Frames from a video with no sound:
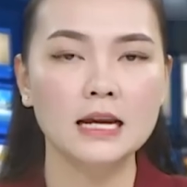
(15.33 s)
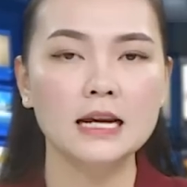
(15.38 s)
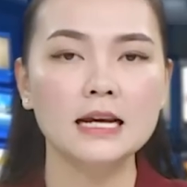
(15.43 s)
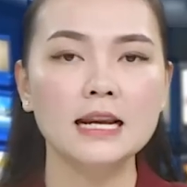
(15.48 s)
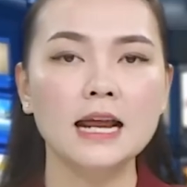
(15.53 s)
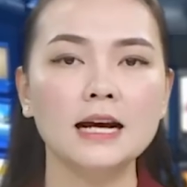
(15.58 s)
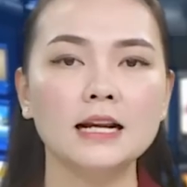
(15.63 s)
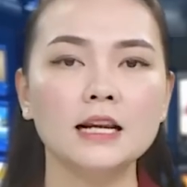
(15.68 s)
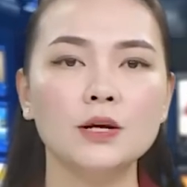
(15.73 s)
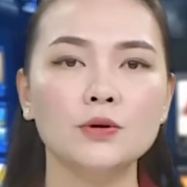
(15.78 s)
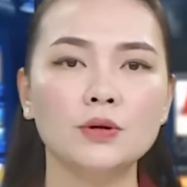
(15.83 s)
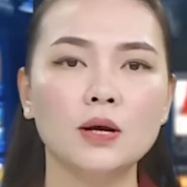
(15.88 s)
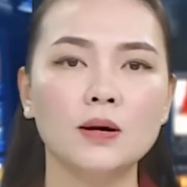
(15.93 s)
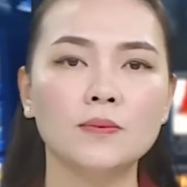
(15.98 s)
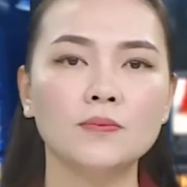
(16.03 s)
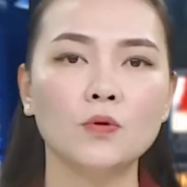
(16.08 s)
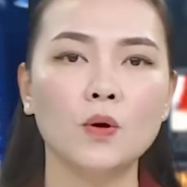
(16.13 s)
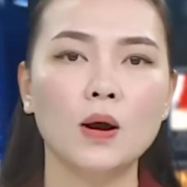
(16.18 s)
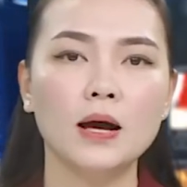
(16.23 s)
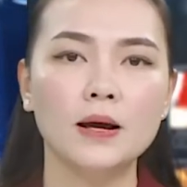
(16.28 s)
Khi đang lưu
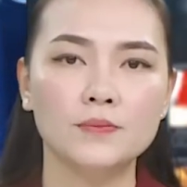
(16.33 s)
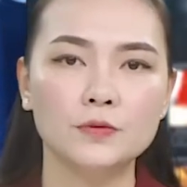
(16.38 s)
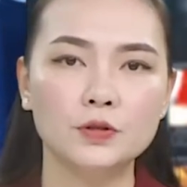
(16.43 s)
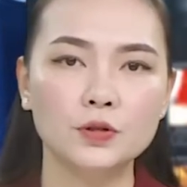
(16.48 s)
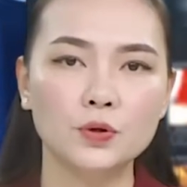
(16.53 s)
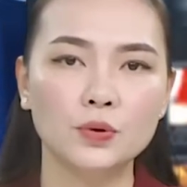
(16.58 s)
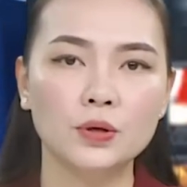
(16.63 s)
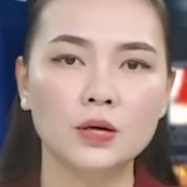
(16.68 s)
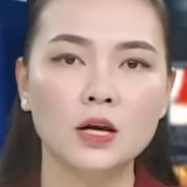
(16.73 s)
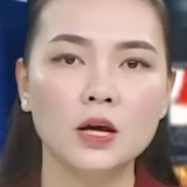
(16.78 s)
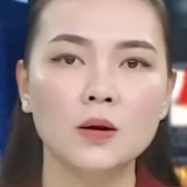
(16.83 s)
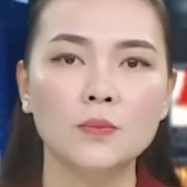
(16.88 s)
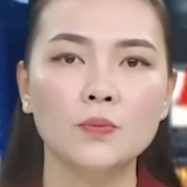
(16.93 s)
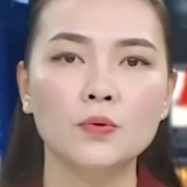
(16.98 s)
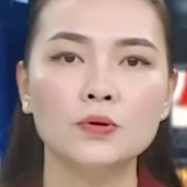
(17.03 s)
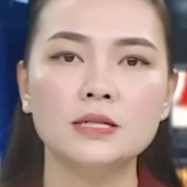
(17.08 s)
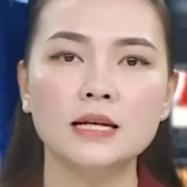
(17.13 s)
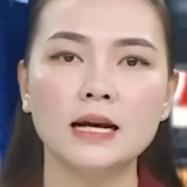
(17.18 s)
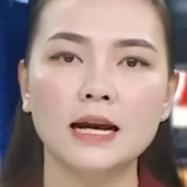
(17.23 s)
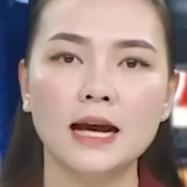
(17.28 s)
thông qua hầm chui,
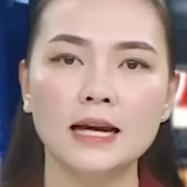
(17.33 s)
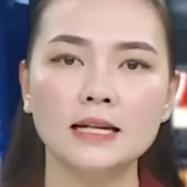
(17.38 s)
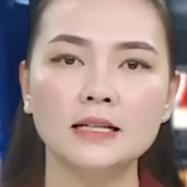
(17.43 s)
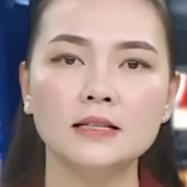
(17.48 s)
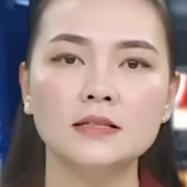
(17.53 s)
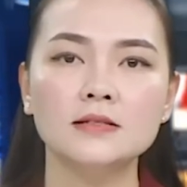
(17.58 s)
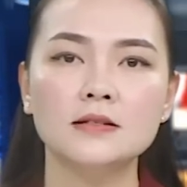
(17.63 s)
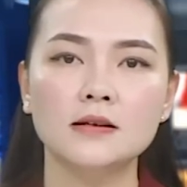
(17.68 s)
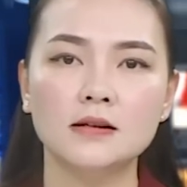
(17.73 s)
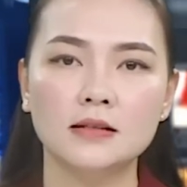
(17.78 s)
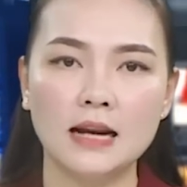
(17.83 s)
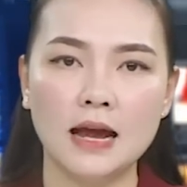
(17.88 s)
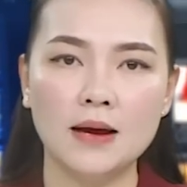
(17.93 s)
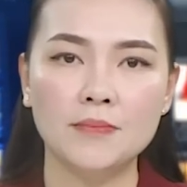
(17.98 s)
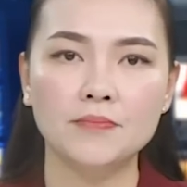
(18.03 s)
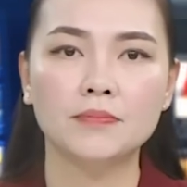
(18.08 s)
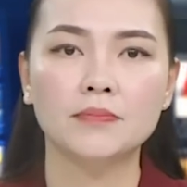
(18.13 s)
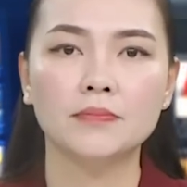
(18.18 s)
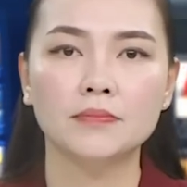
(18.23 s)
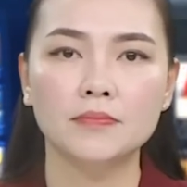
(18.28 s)
một xe khách giường
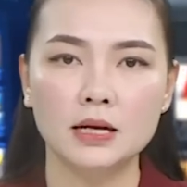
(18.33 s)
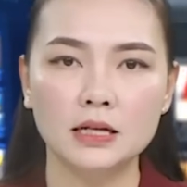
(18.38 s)
nằm